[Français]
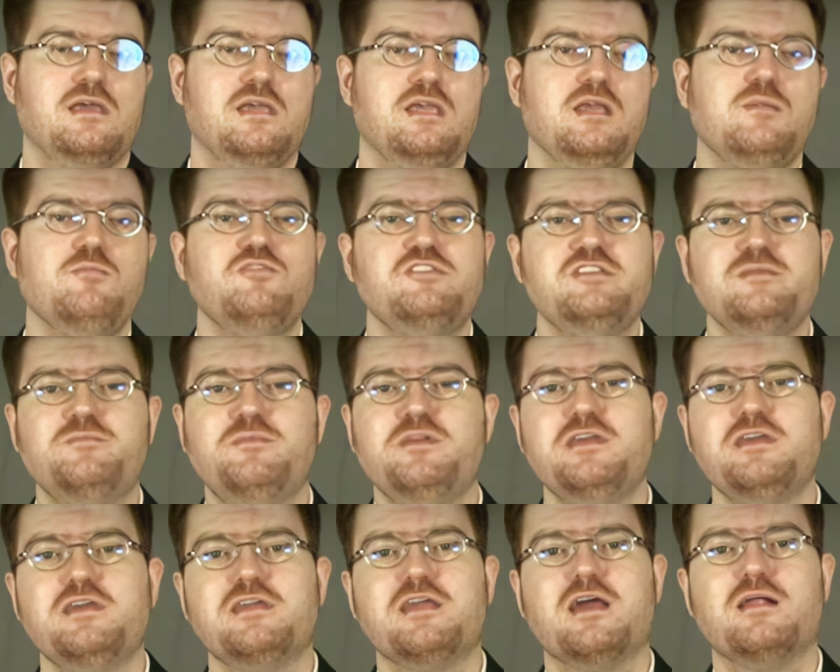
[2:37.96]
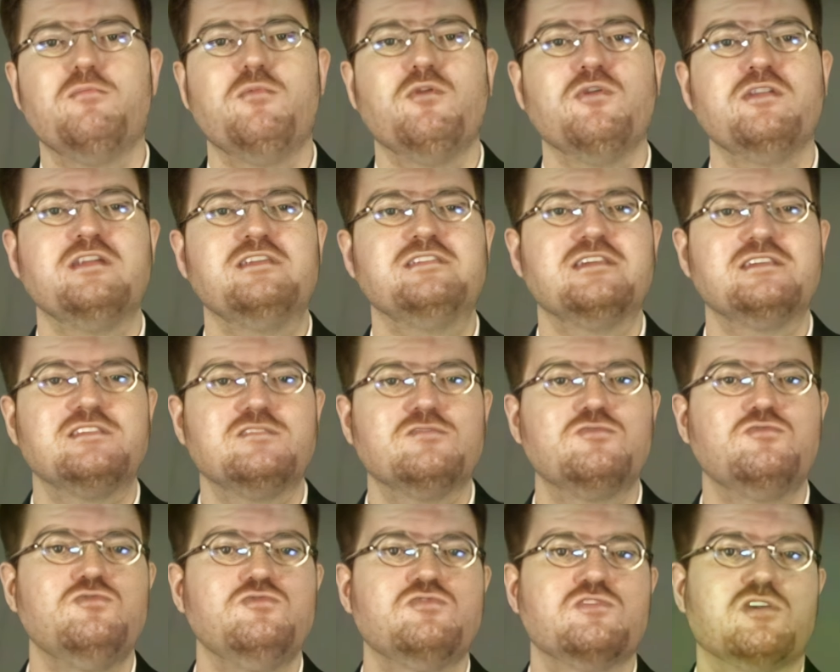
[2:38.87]
Ils multiplient également les
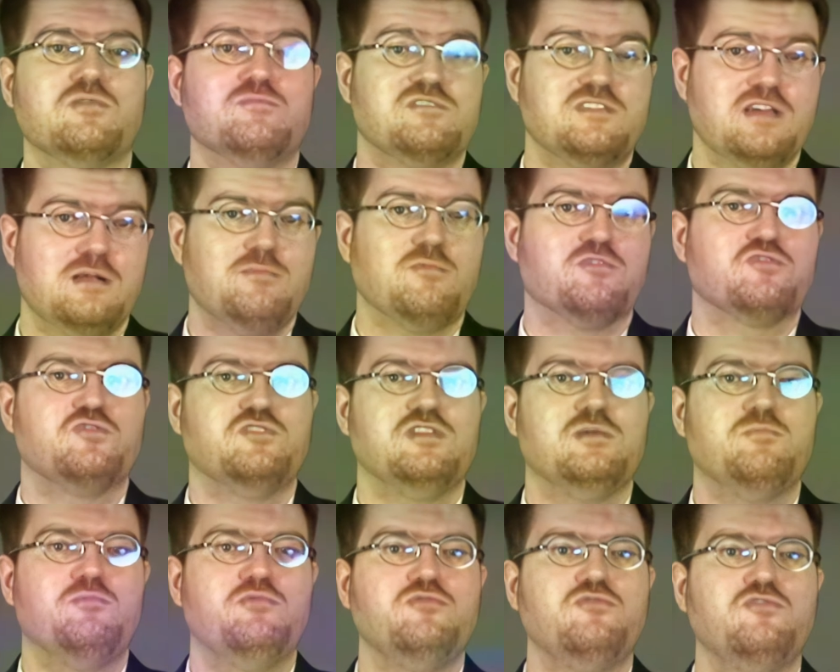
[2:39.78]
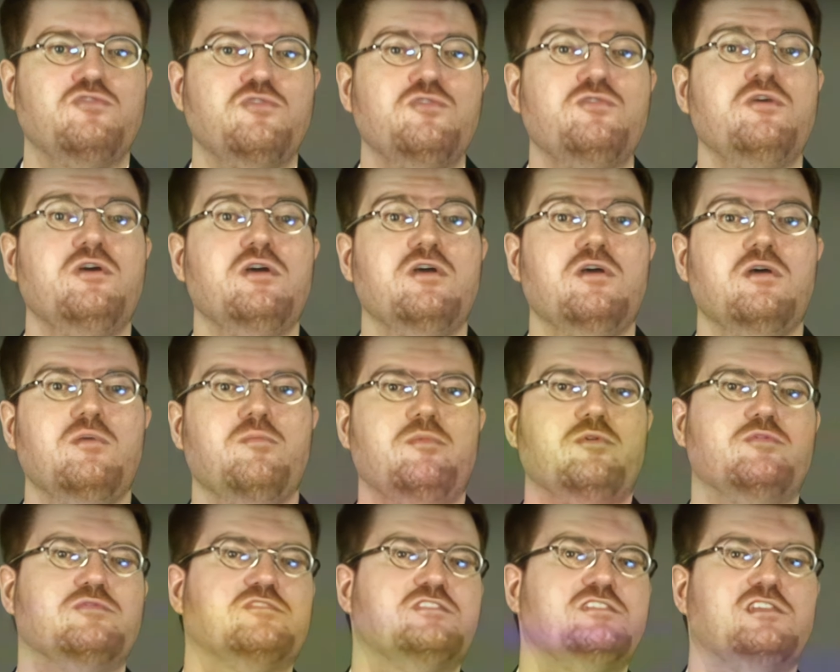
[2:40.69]
astuces comme celles mentionnées plus tôt,
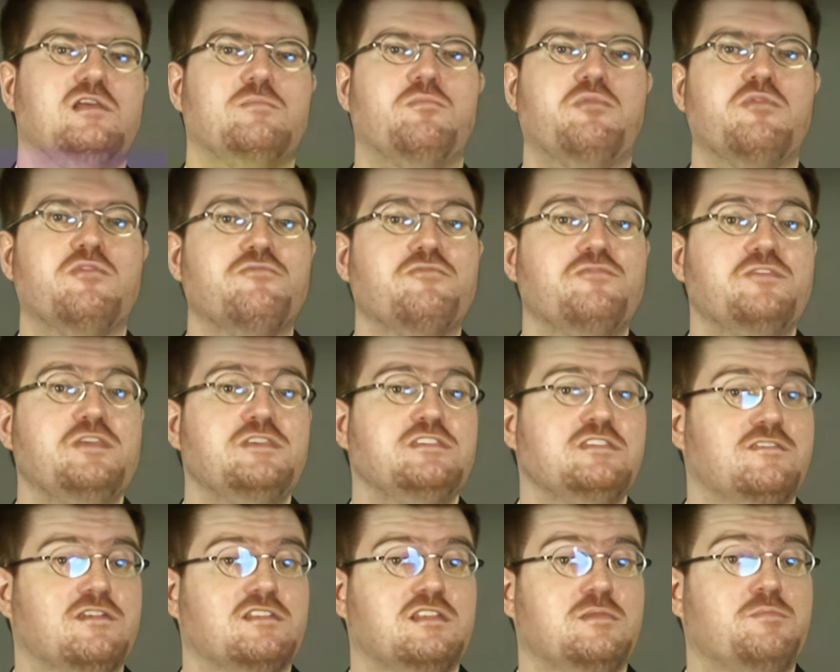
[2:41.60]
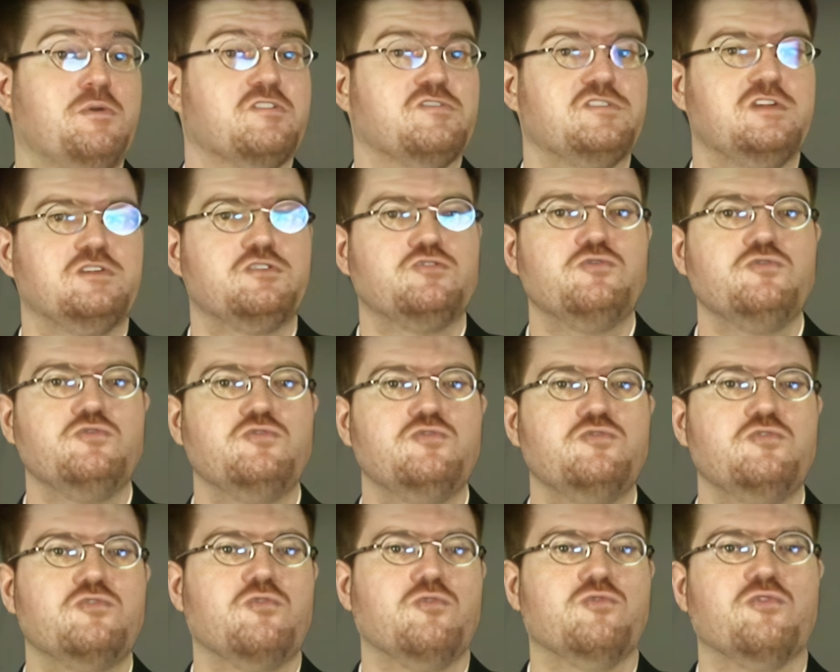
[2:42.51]
mais aussi des plans fixes avec des personnages de
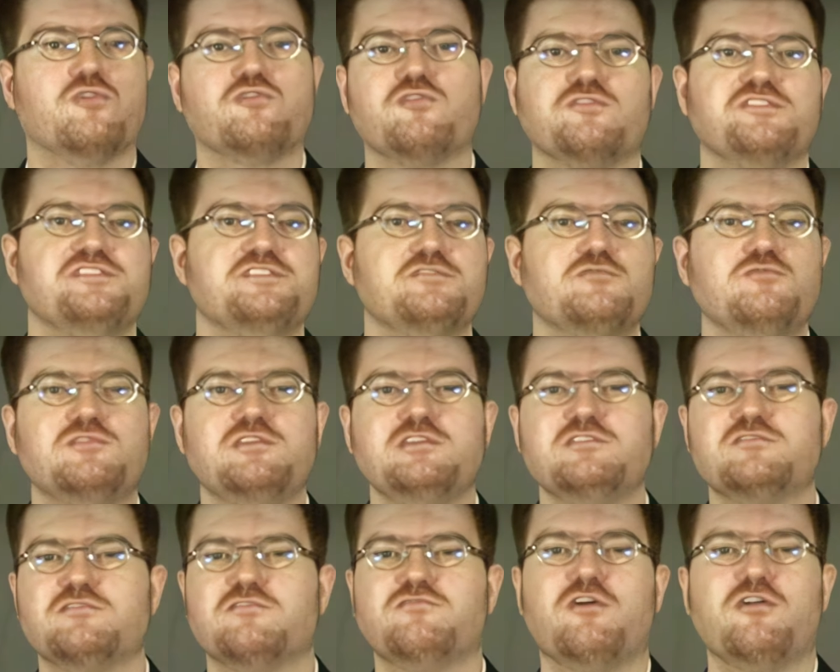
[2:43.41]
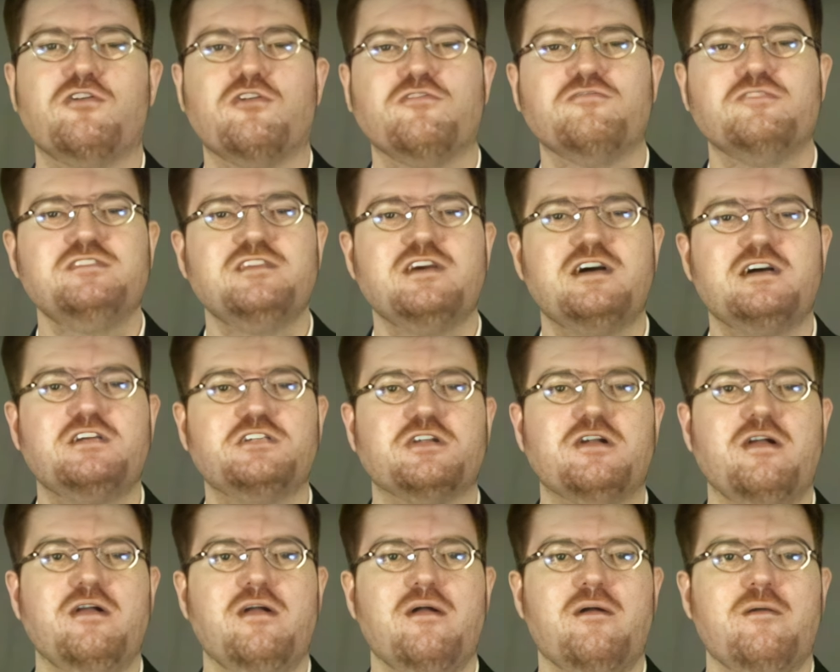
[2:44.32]
dos qu'on entend discuter sans voir leur visage,
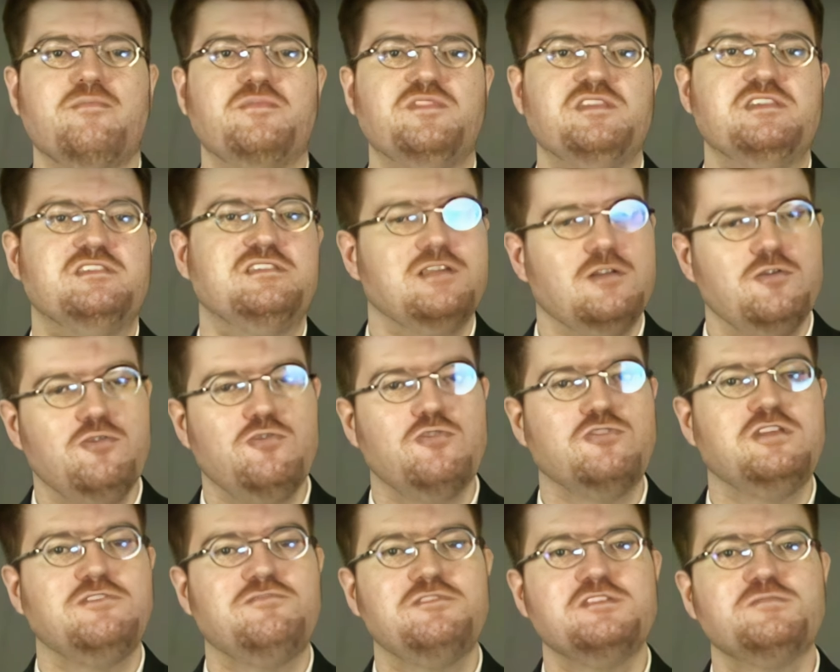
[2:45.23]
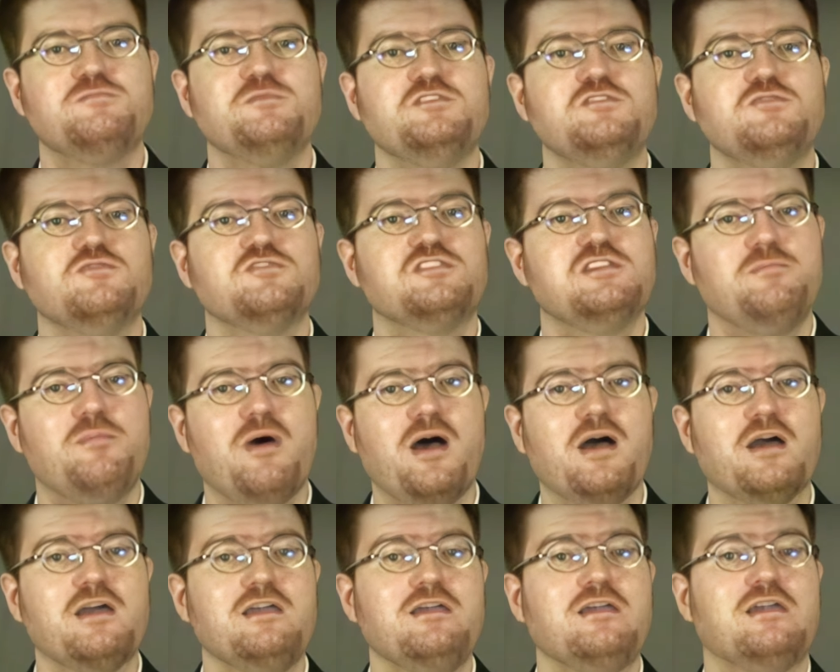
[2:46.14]
des cellulos d'effets spéciaux
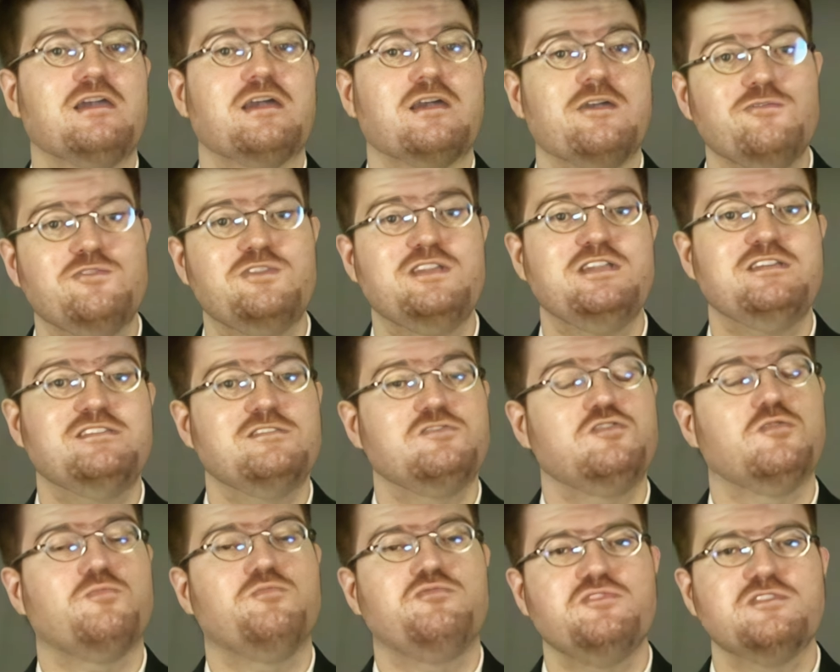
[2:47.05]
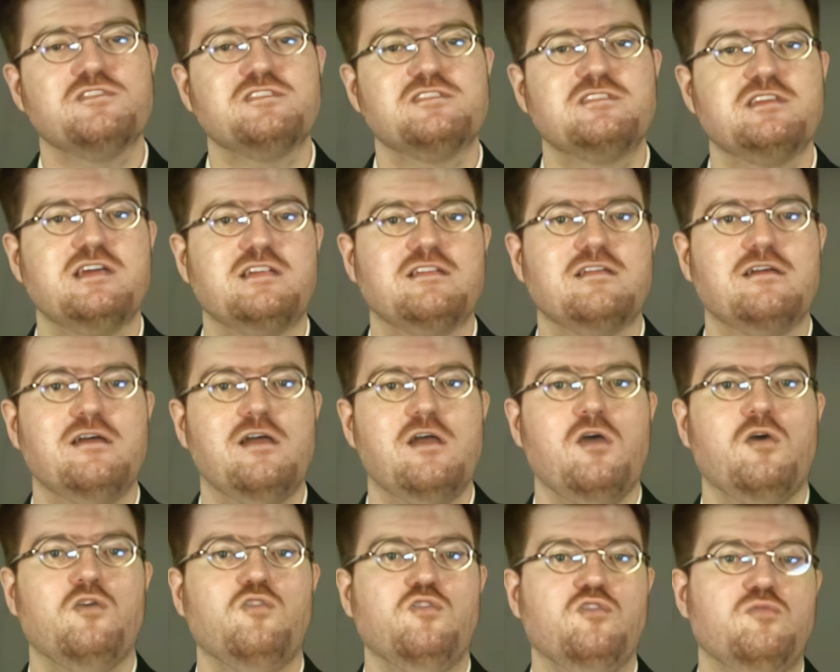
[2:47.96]
séparés et réutilisés sur plusieurs scènes,
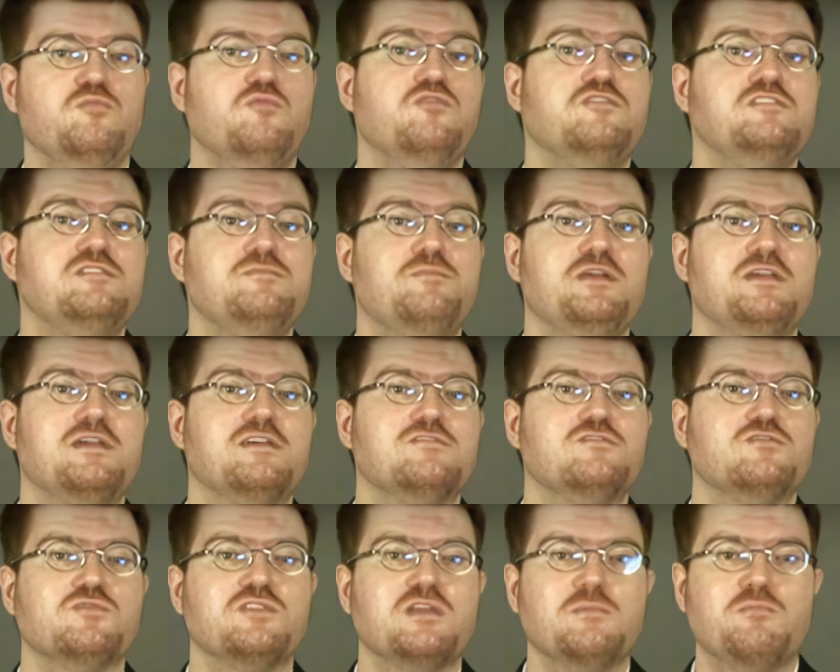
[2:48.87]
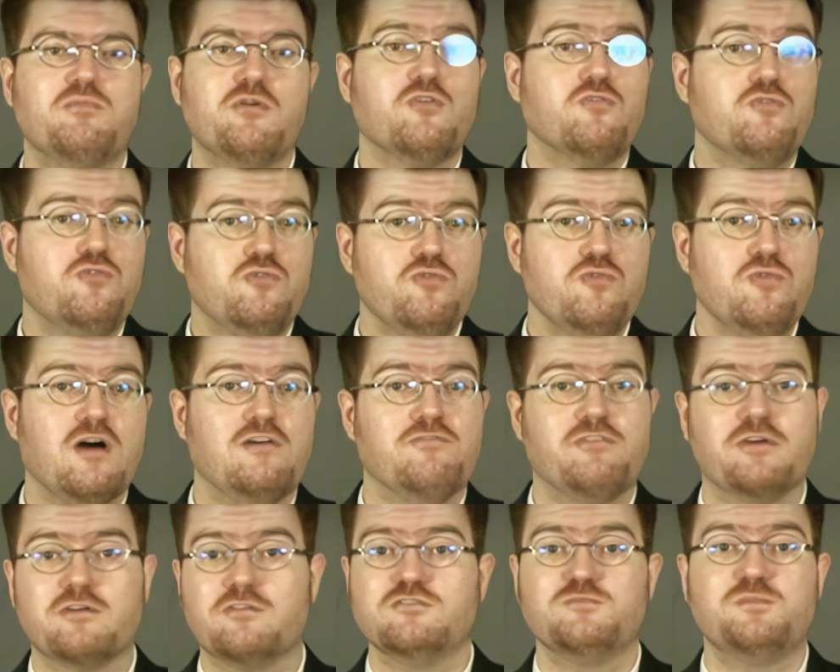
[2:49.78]
une multiplication des plans courts
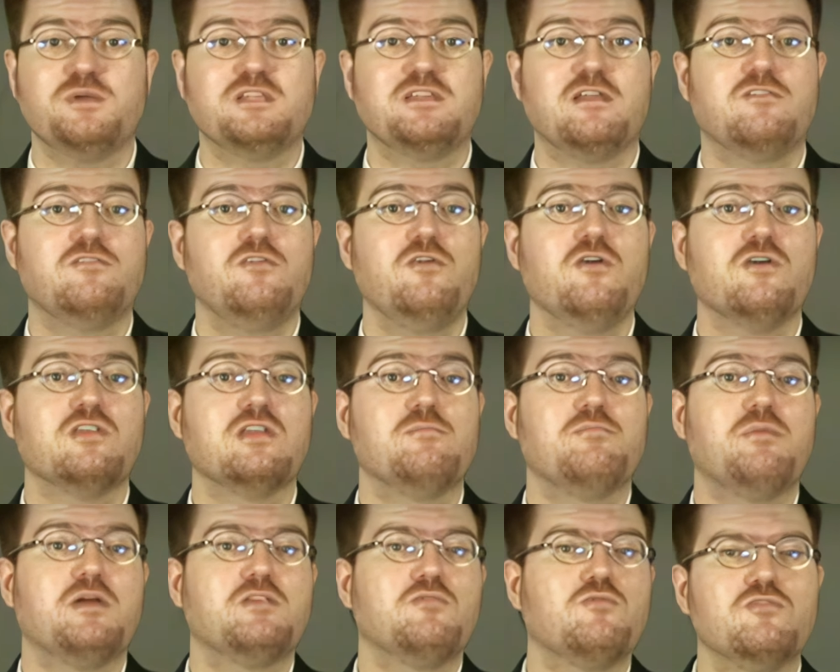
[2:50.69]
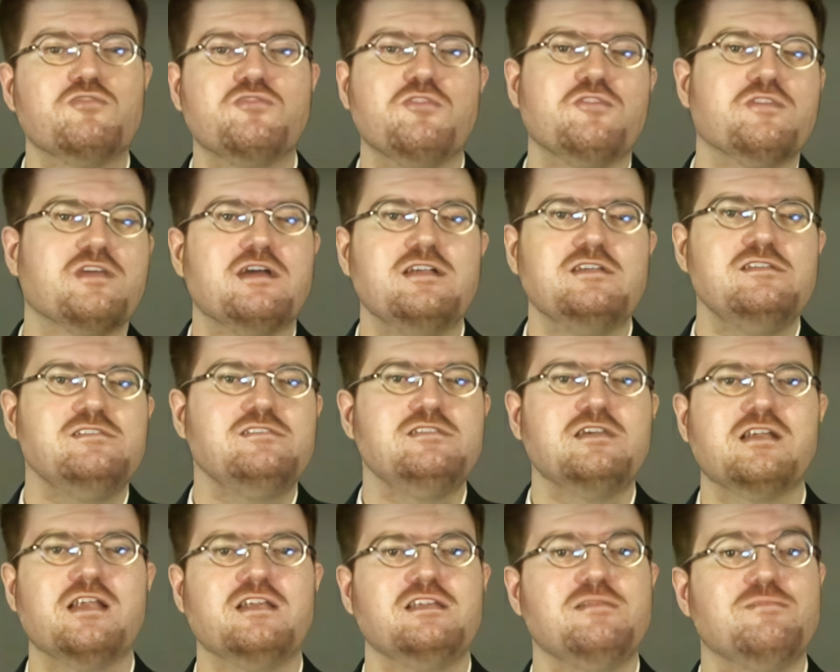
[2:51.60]
afin que le spectateur n'ait pas trop le temps de
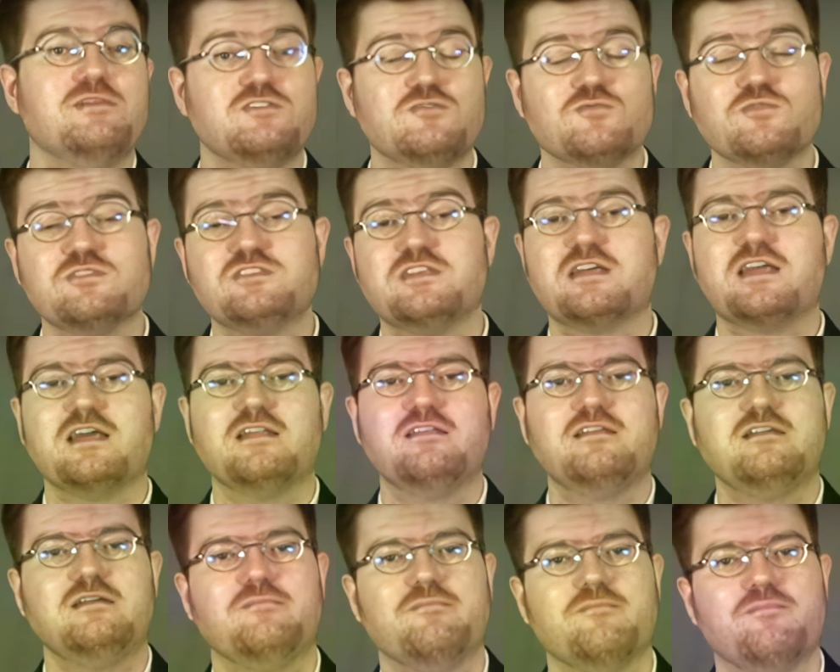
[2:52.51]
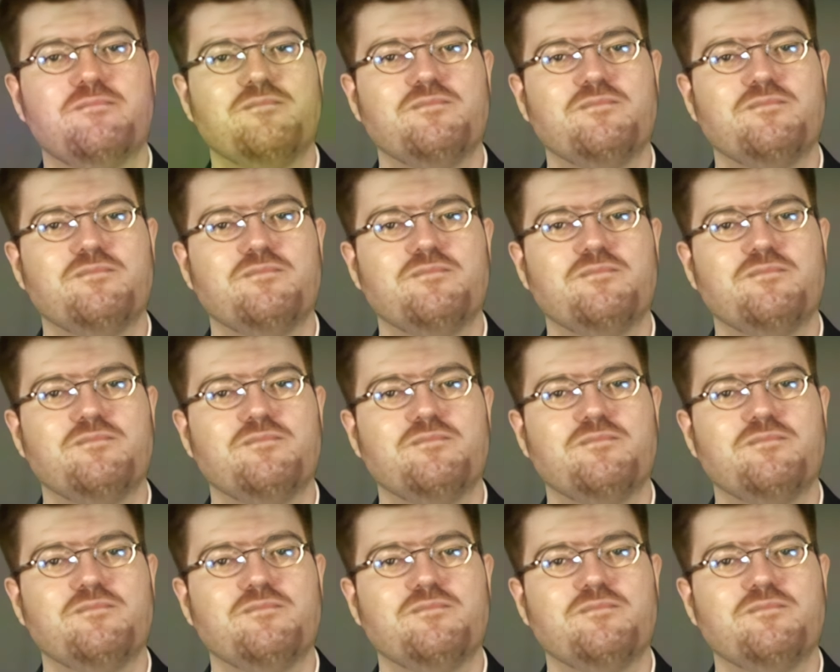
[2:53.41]
réaliser que l'animation est saccadée.